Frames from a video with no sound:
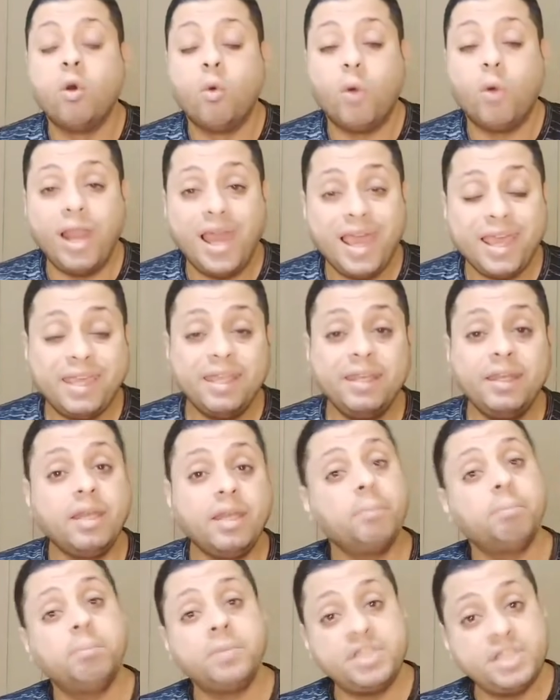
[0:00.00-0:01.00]

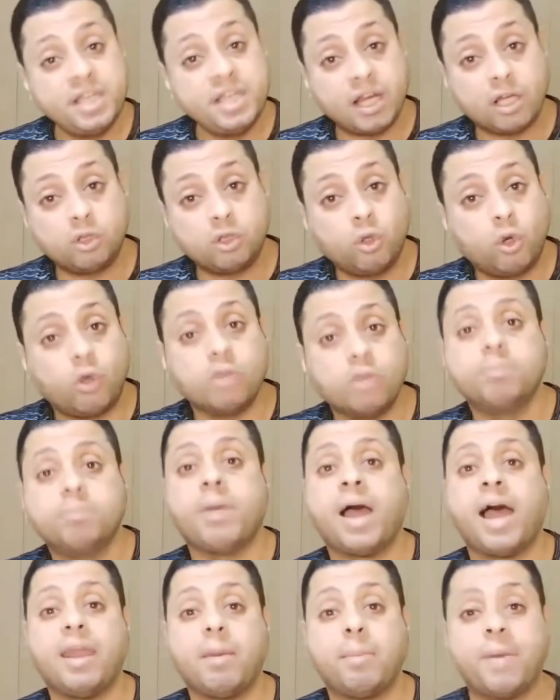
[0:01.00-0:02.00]
ولكن مسيرك تقعد
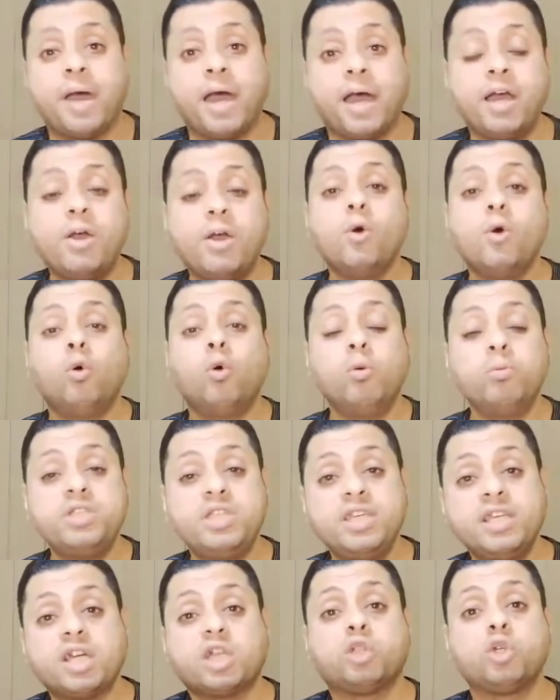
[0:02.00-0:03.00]
معانا بقى
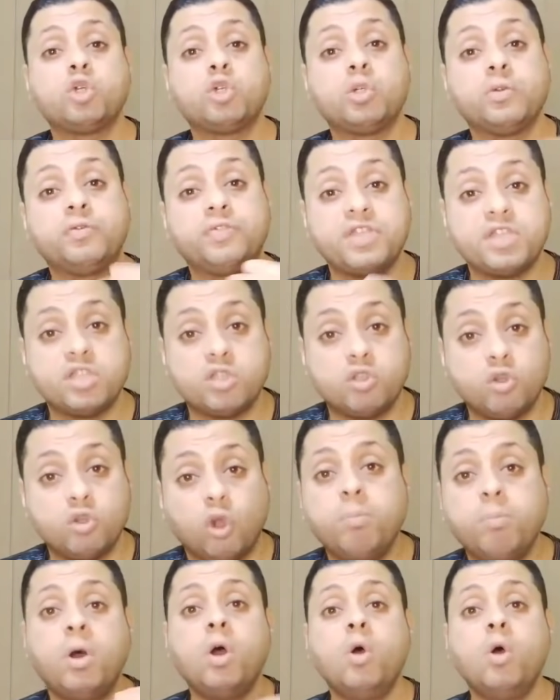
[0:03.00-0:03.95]
ومسيرك تشوف الظلم